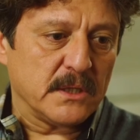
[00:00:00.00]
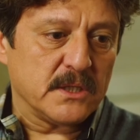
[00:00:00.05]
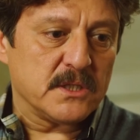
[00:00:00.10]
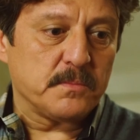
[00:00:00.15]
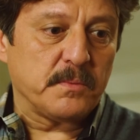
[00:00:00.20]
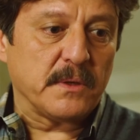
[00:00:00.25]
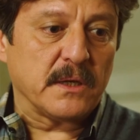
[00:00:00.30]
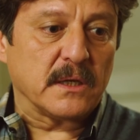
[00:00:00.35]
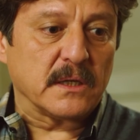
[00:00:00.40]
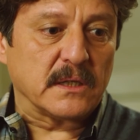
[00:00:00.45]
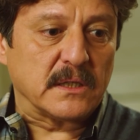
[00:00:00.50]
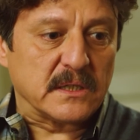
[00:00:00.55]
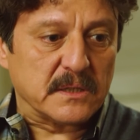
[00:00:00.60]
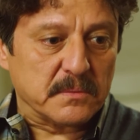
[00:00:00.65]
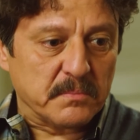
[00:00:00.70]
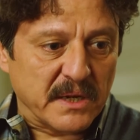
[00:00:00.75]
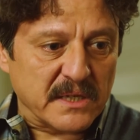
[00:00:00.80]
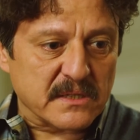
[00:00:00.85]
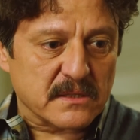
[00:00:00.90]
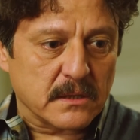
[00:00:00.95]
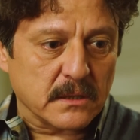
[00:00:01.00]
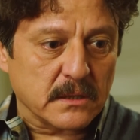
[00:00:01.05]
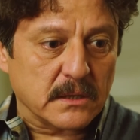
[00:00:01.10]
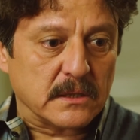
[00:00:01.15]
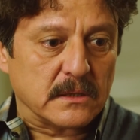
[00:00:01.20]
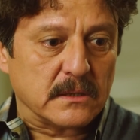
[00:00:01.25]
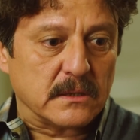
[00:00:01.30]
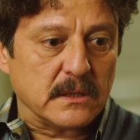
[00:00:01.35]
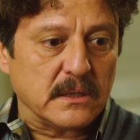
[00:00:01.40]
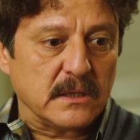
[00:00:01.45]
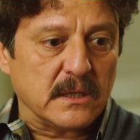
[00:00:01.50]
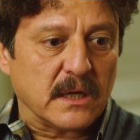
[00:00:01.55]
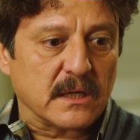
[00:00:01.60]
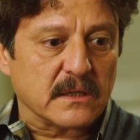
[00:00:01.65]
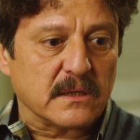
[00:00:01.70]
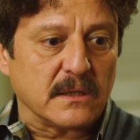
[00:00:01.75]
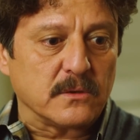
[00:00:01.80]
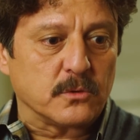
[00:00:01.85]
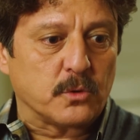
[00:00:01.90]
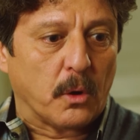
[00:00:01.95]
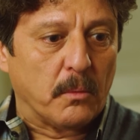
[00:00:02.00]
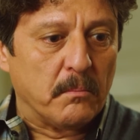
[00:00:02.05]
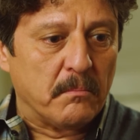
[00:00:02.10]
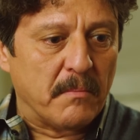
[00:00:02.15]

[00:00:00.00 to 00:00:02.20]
كلمة حدا ولا بترد على أي حدا بنوب